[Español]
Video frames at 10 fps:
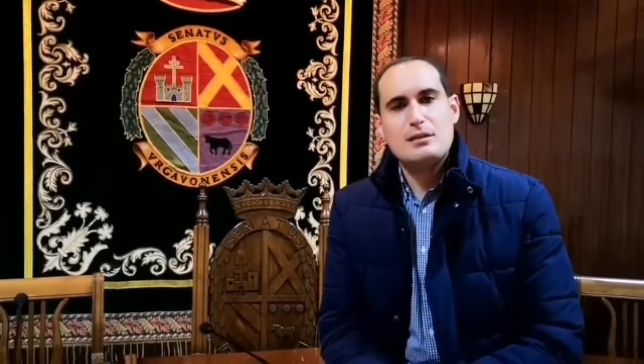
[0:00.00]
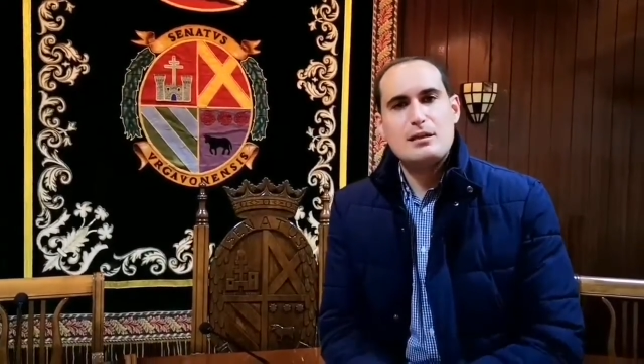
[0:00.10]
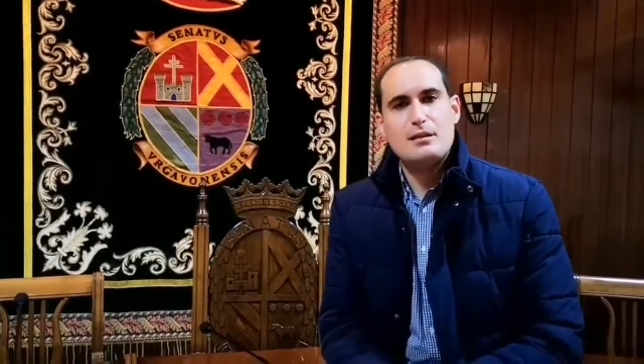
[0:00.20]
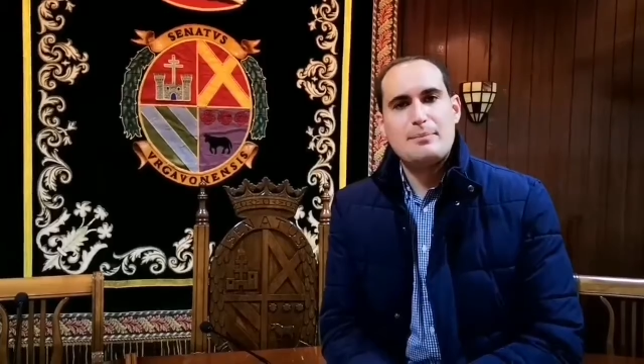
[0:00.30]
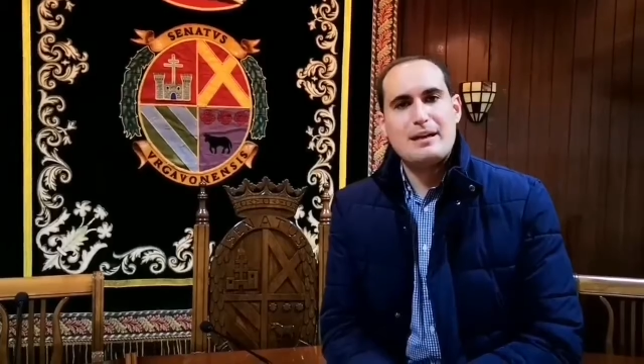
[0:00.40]

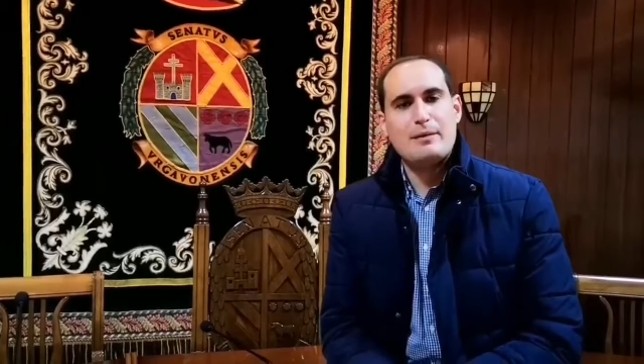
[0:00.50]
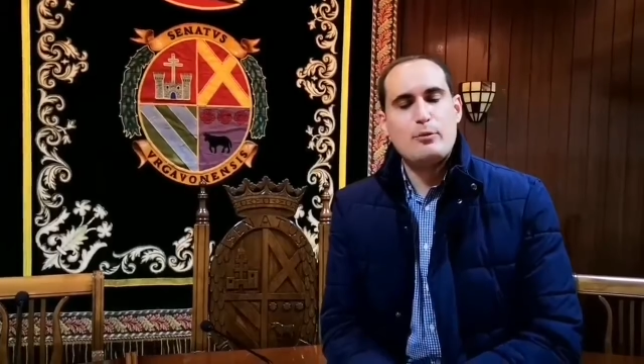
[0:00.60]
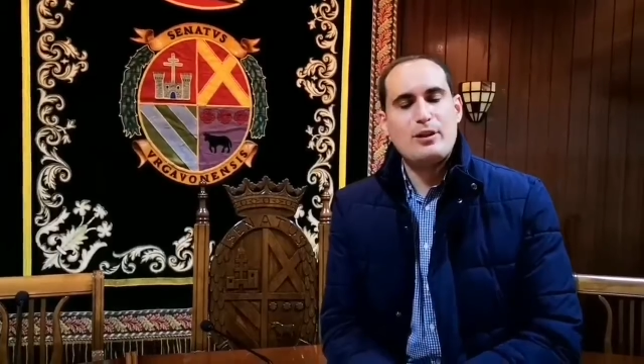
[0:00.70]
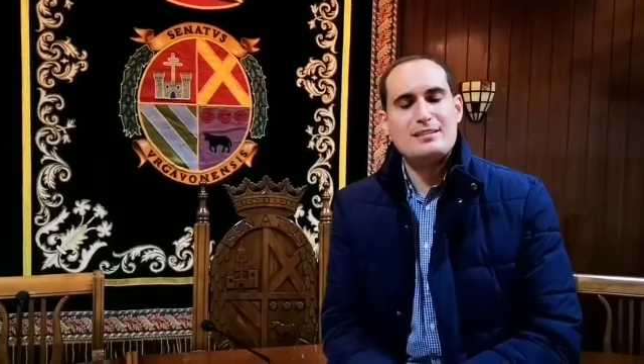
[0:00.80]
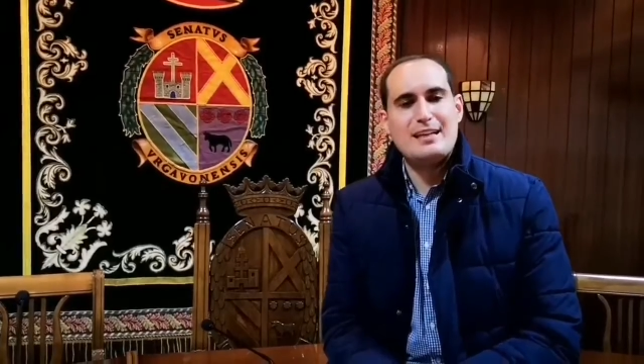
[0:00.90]
eh, para que
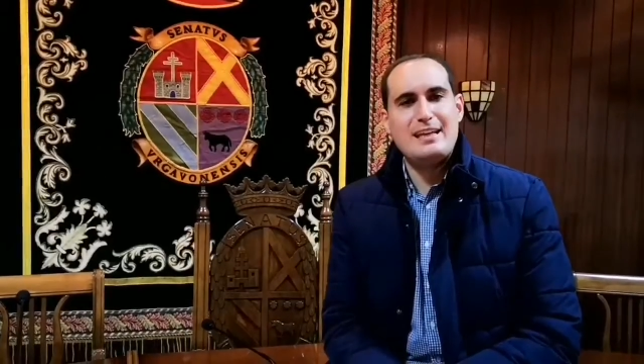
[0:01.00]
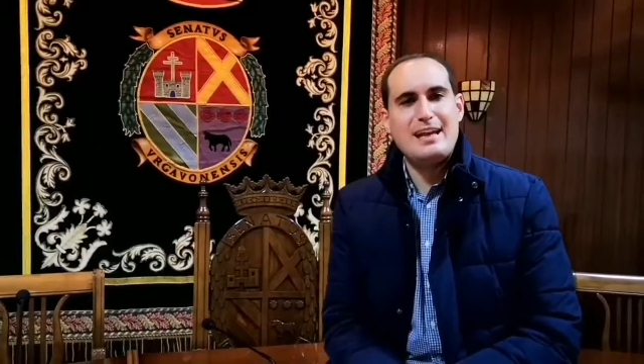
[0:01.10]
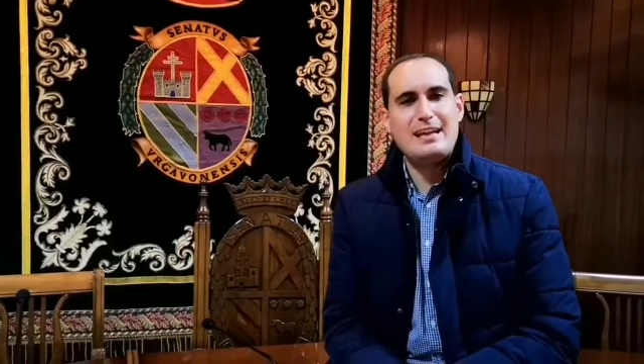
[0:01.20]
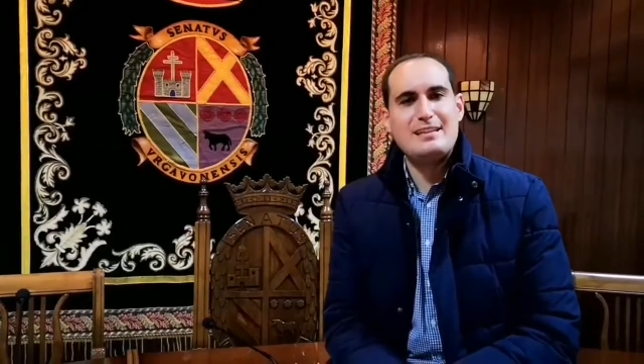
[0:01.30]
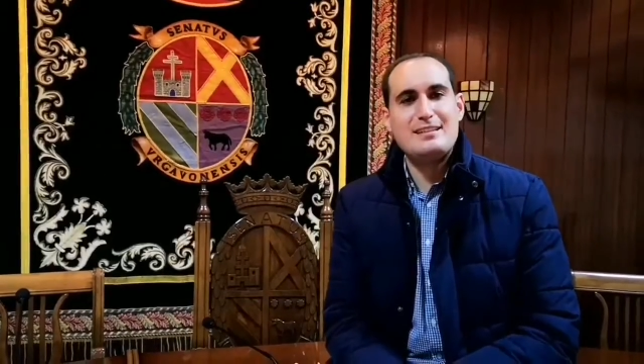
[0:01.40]
pueda
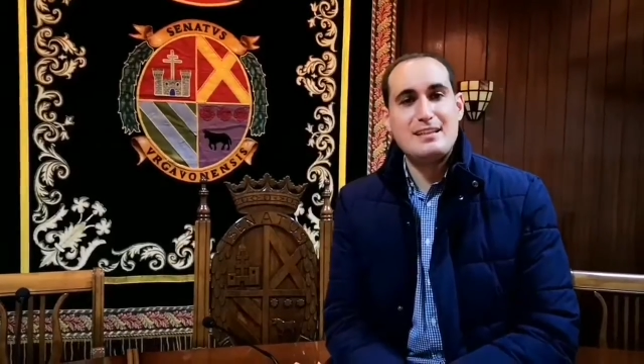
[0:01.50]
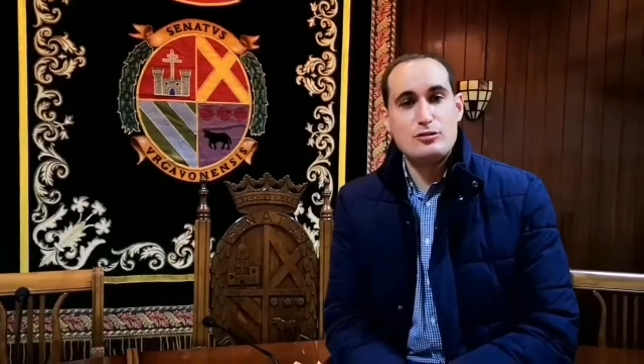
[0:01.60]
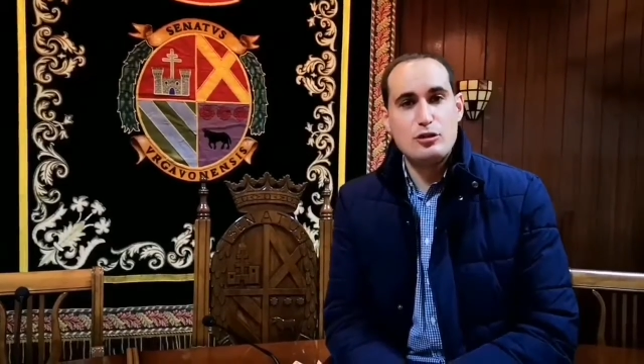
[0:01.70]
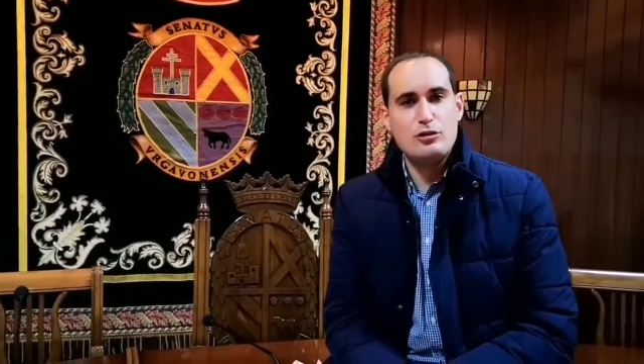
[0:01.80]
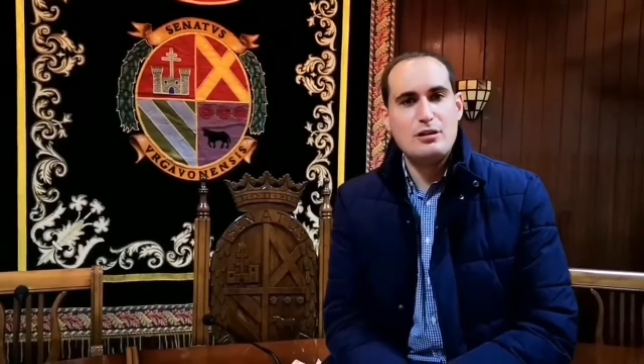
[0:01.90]
salir a
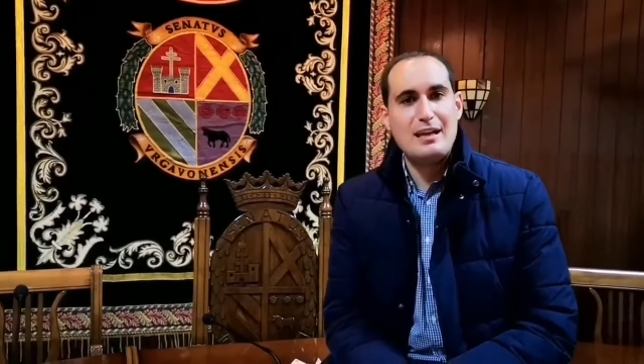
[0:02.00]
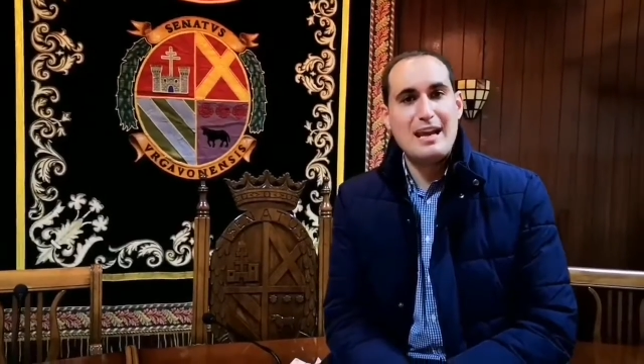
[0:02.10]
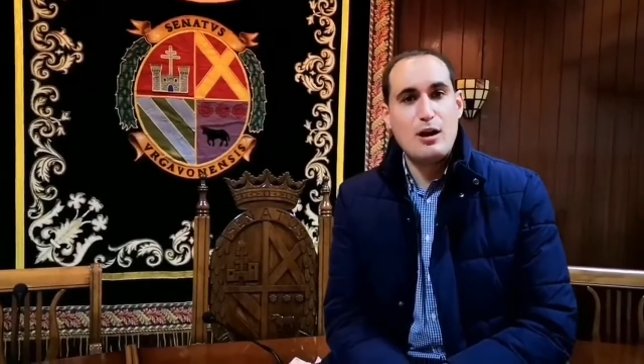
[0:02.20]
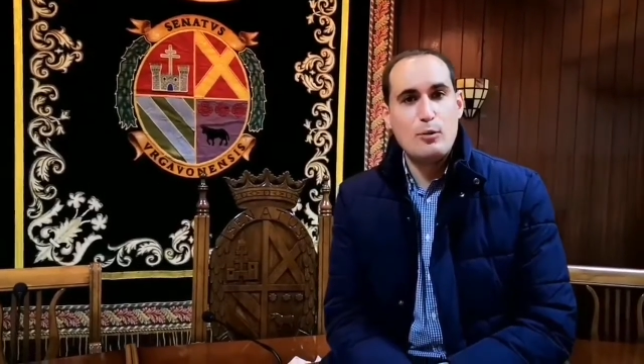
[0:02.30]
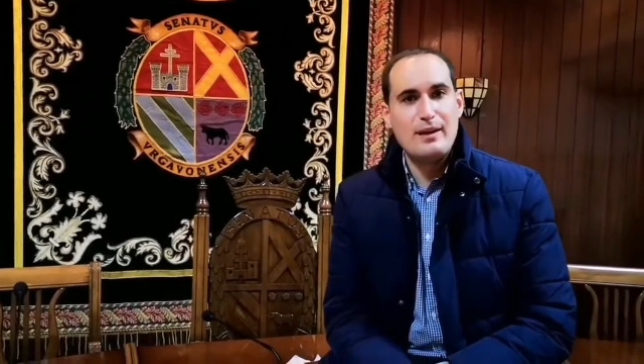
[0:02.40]
licitación
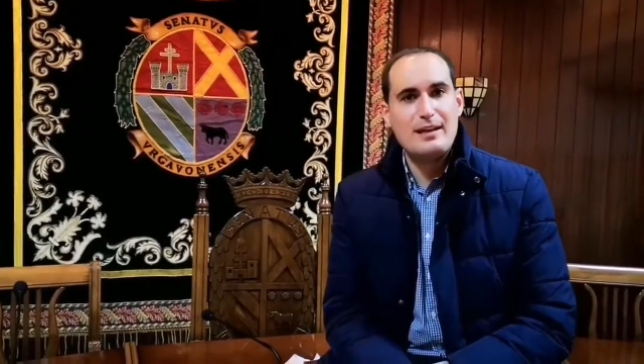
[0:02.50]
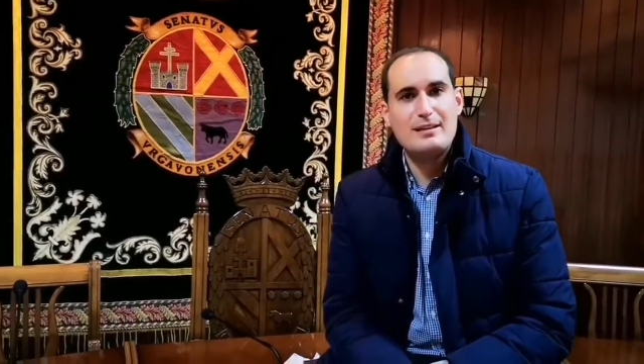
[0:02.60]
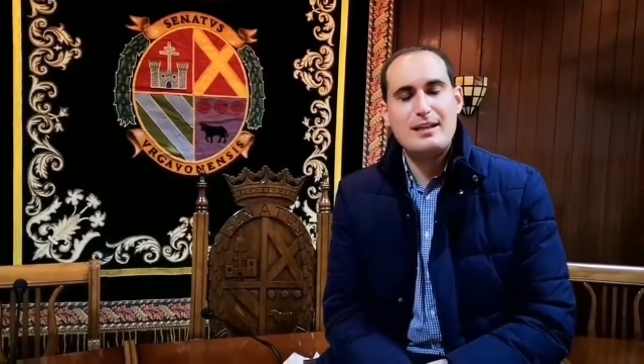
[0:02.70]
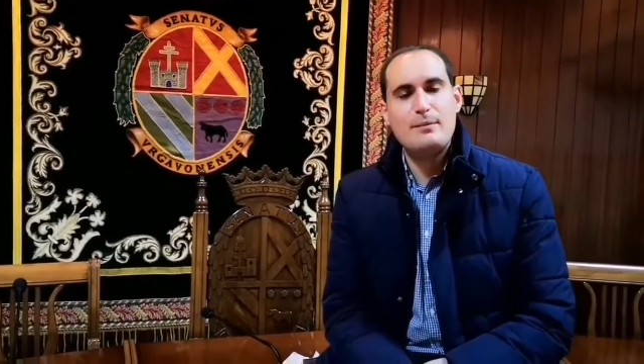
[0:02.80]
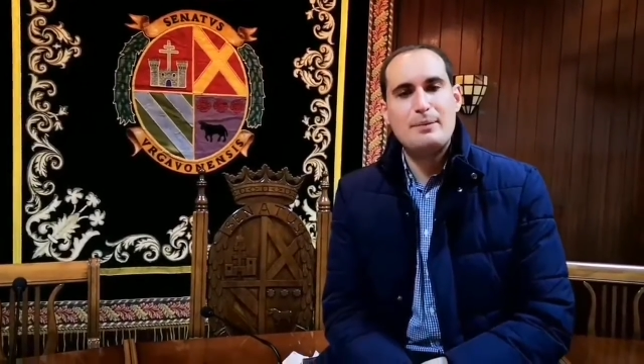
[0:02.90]
la obra
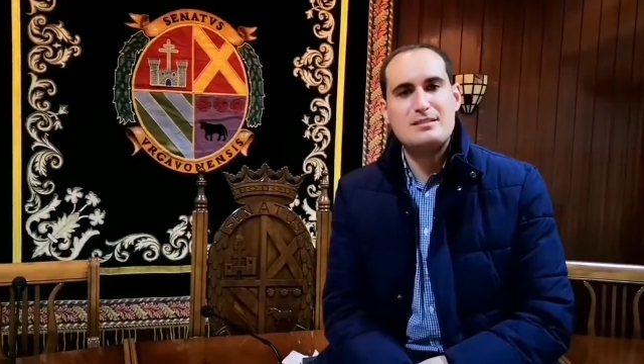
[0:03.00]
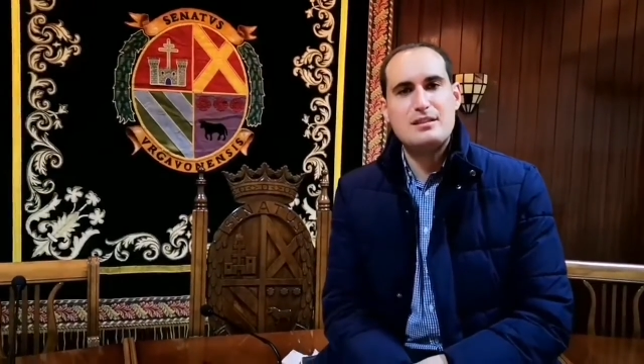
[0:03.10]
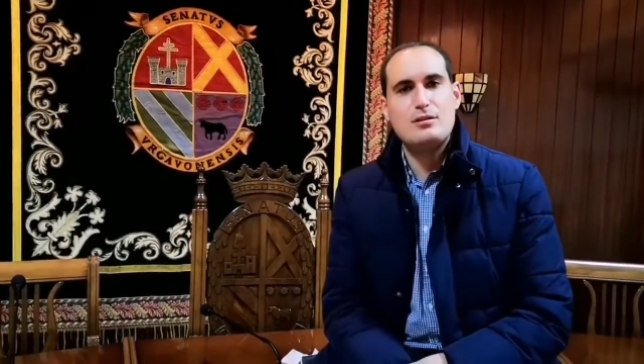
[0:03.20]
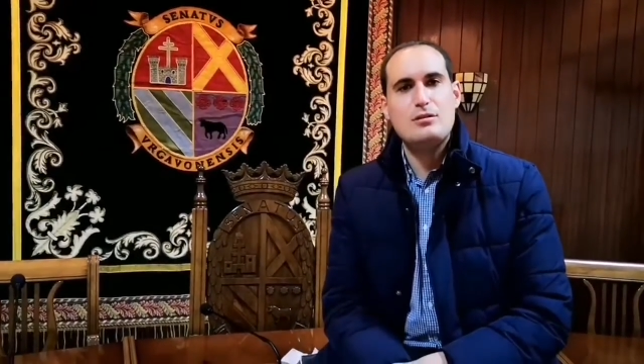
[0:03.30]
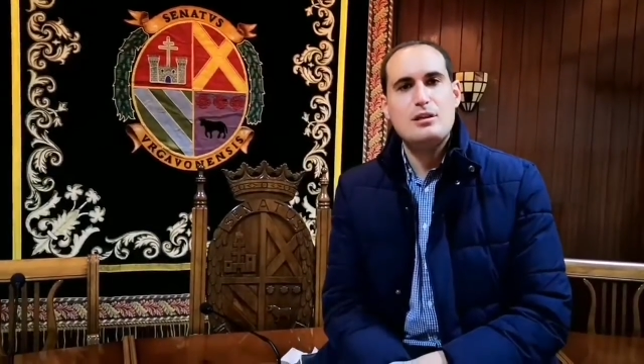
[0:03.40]
del
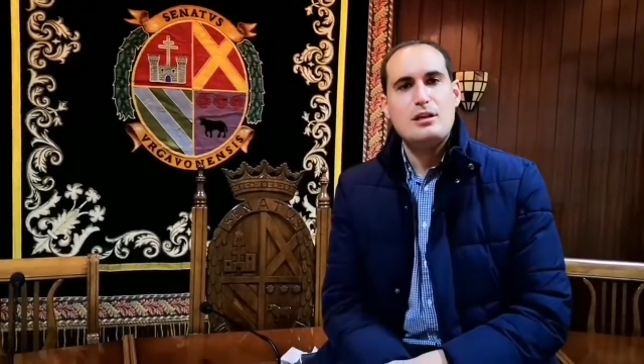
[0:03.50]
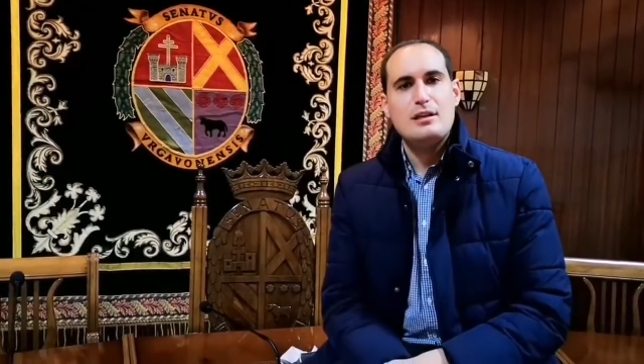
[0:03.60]
Paseo